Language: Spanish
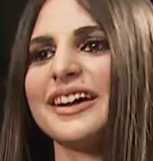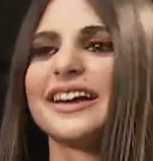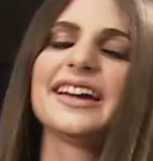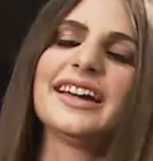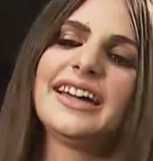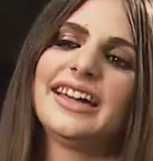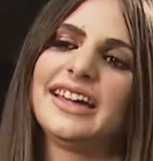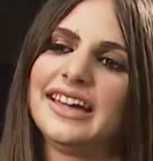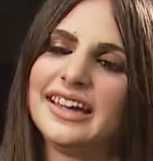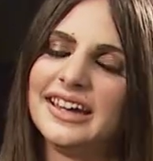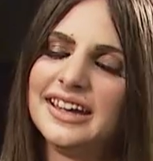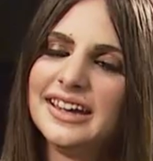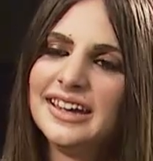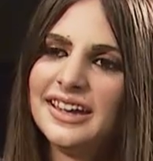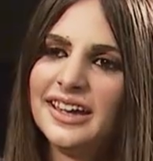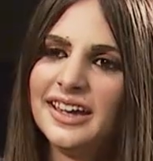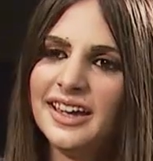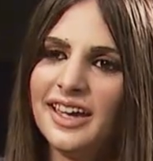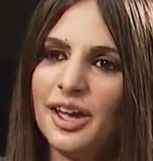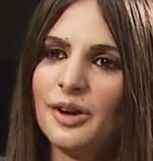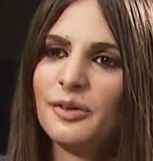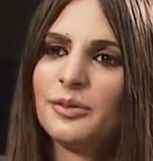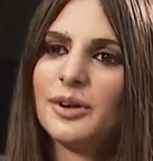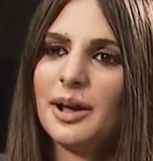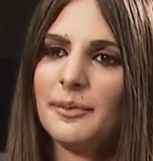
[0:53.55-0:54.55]
que
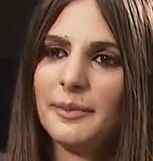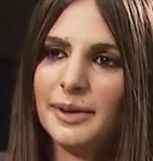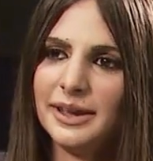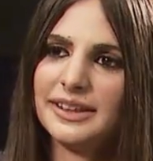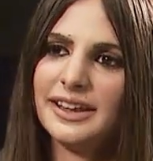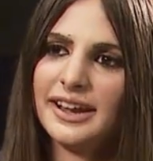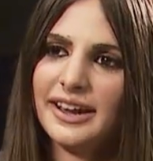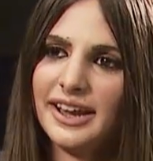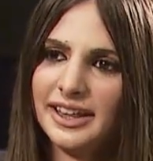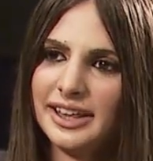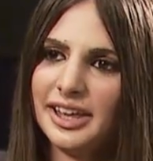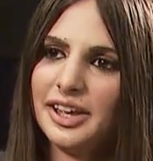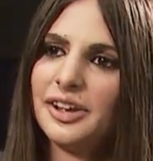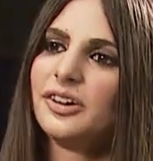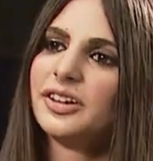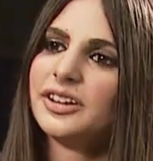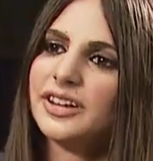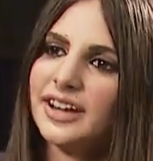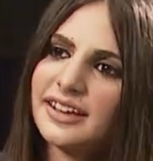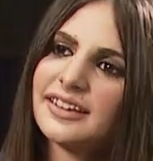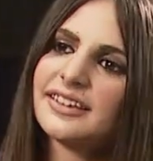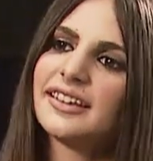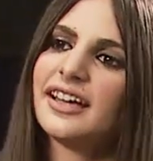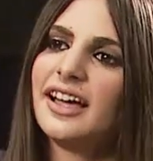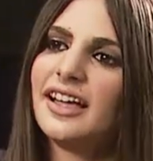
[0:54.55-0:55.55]
es una meta que tengo
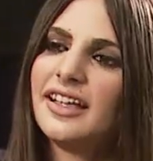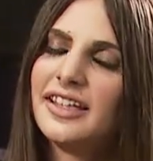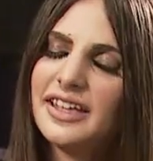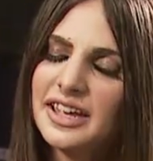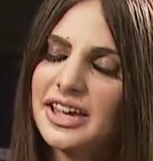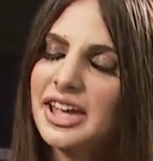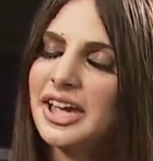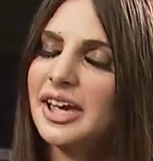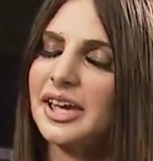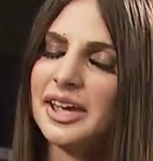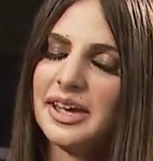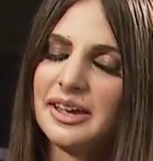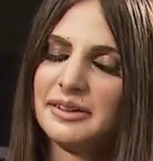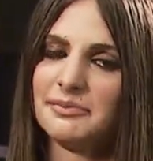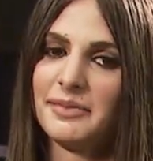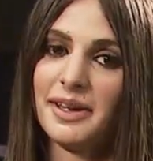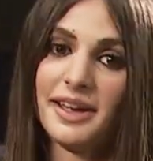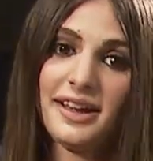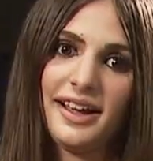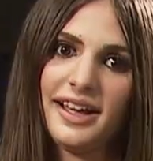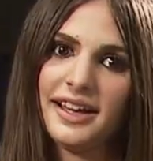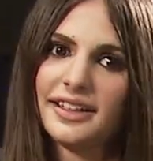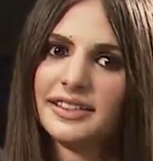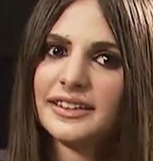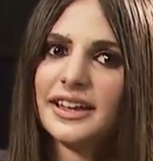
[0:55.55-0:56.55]
trazada y que me
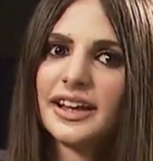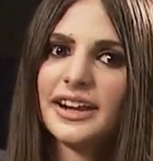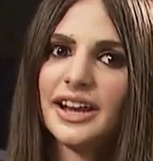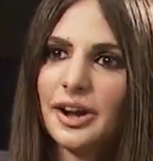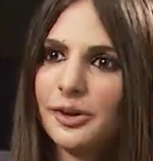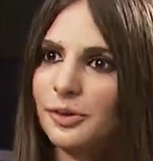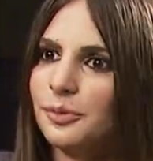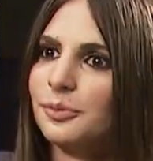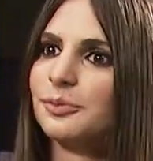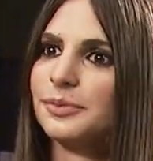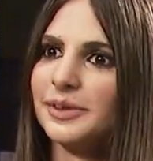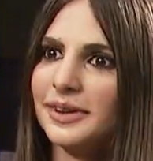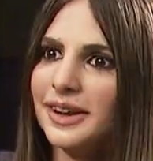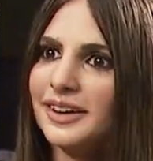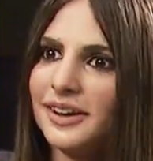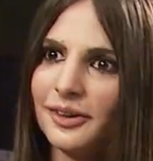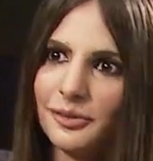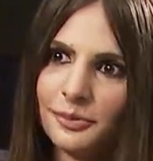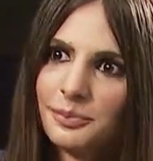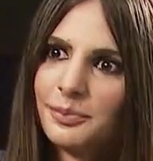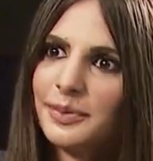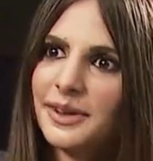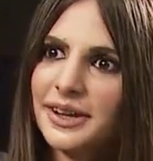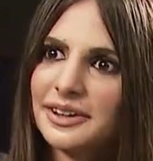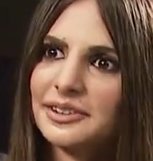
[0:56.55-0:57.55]
encantaría
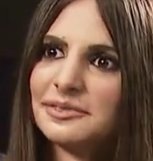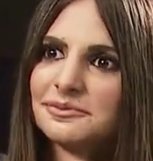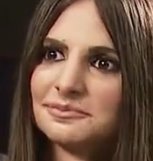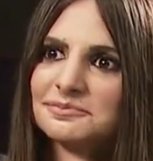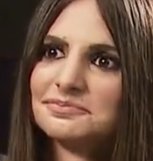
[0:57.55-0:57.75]
cumplir.